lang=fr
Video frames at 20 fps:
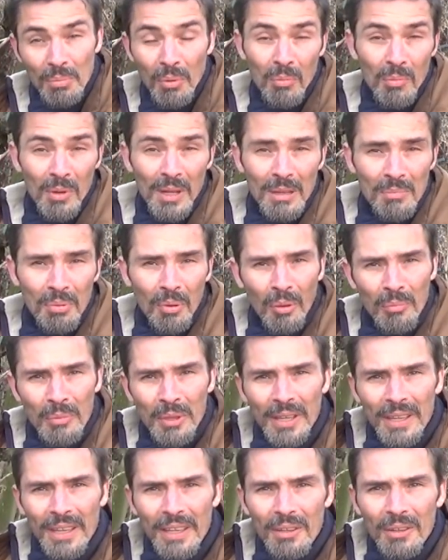pour moi, la
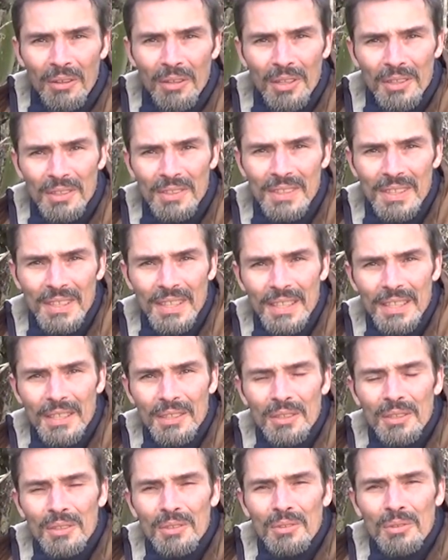première erreur, c'est
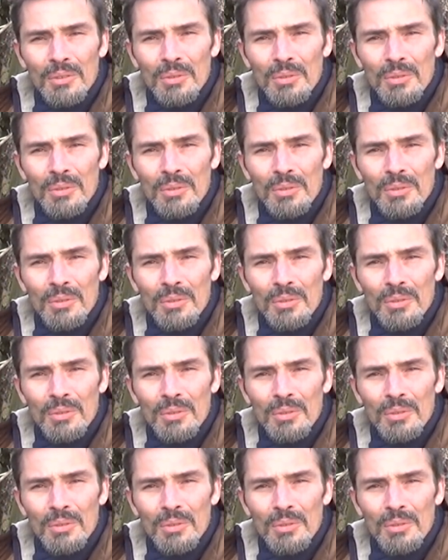euh,